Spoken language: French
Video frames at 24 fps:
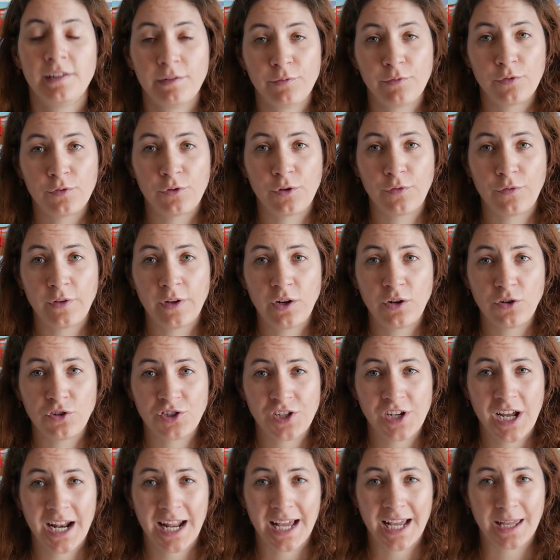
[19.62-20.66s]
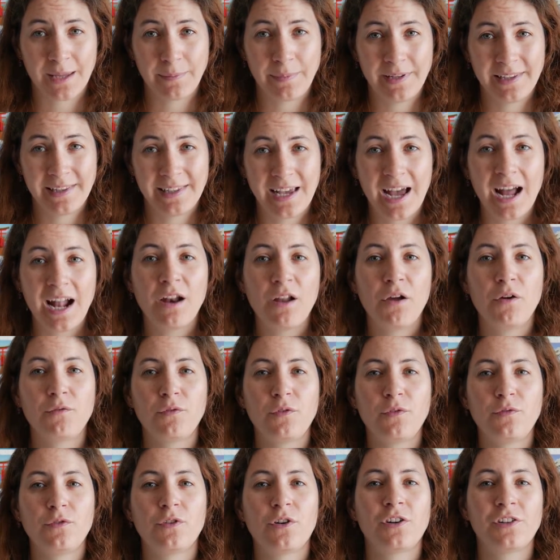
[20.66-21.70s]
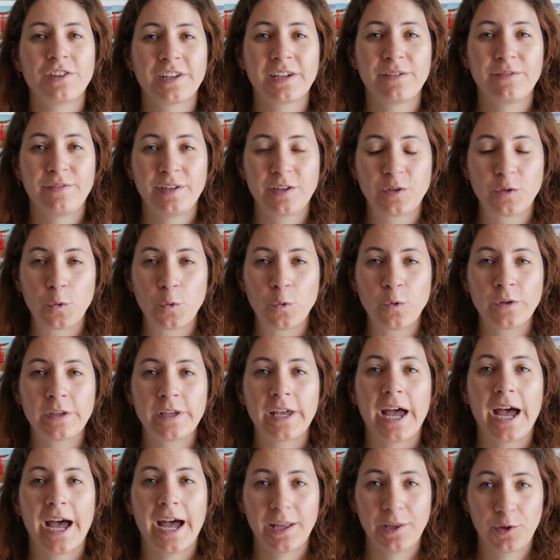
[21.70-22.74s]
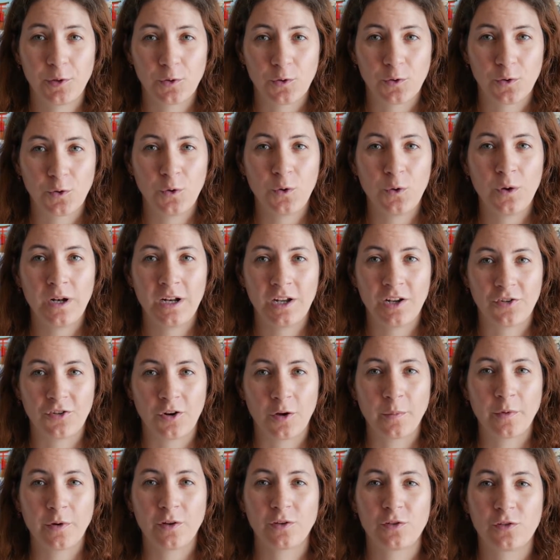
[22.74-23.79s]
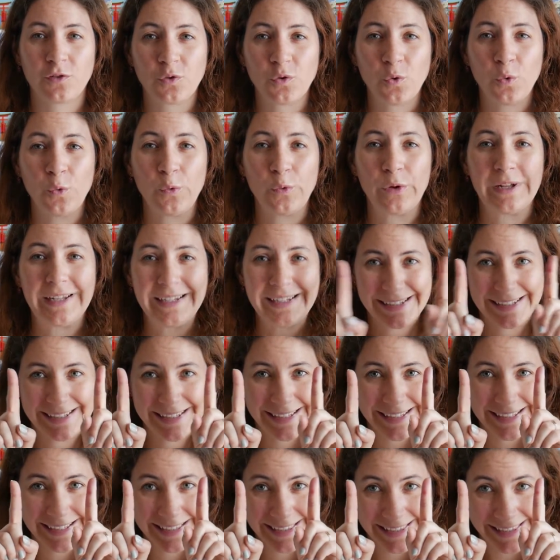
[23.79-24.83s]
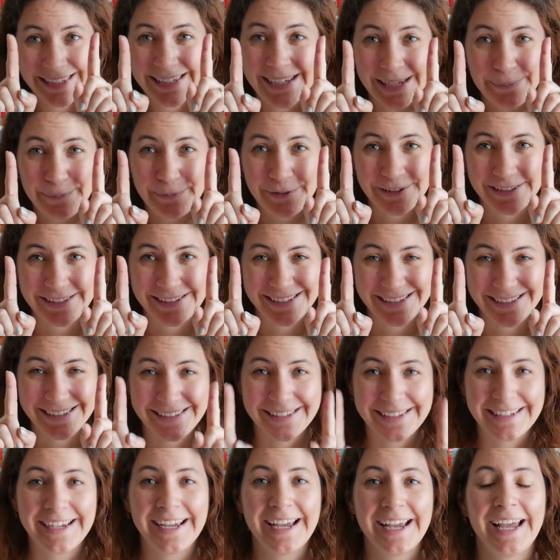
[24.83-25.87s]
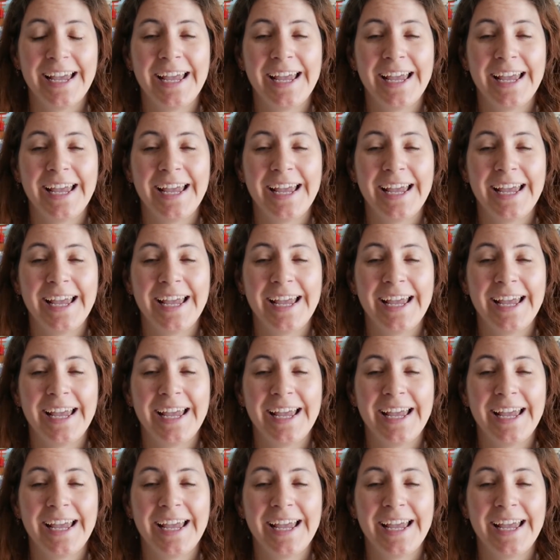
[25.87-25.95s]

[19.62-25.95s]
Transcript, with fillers: Si vous devez loger à la capitale, vous vous rendrez vite compte, à Tokyo, les chambres sont très petites.